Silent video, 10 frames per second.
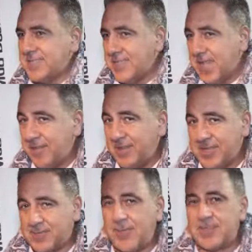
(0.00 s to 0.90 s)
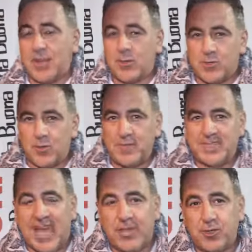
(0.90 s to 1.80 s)
si deve trasmettere questo
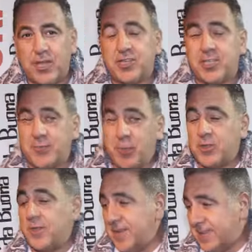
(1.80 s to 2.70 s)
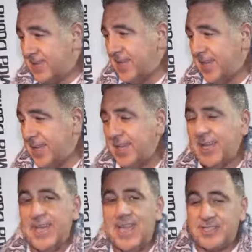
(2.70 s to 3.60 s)
messaggio che ci si può divertire
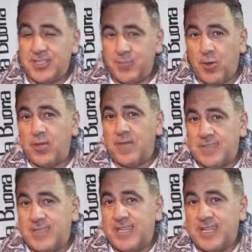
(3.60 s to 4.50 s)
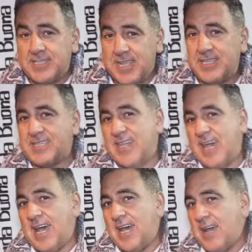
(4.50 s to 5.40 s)
e ci si può divertire
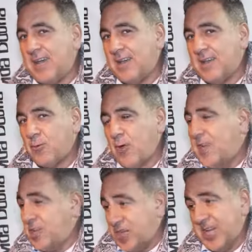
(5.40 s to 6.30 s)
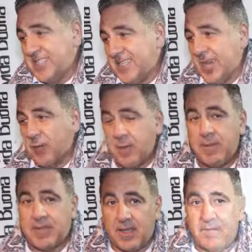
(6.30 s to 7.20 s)
senza quegli eccessi che
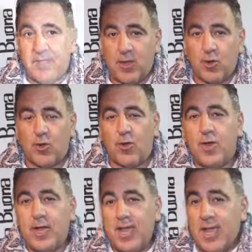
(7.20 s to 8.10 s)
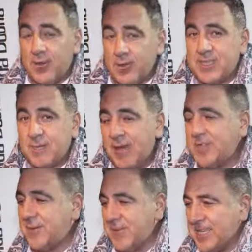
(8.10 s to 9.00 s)
normalmente avvengono e questa
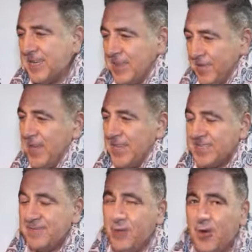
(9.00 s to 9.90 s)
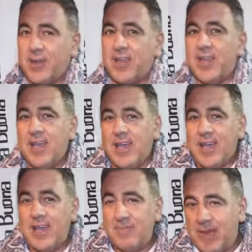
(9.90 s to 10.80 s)
bellissima iniziativa di Firenze Fuori
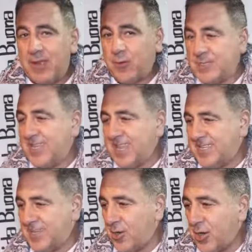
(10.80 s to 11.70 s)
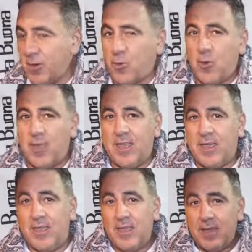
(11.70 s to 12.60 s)
eh, va in questa direzione per
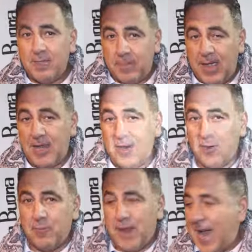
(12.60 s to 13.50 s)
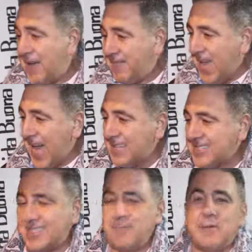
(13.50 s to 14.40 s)
cui bello, bravi
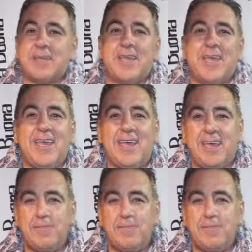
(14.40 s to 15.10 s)
anzi perché è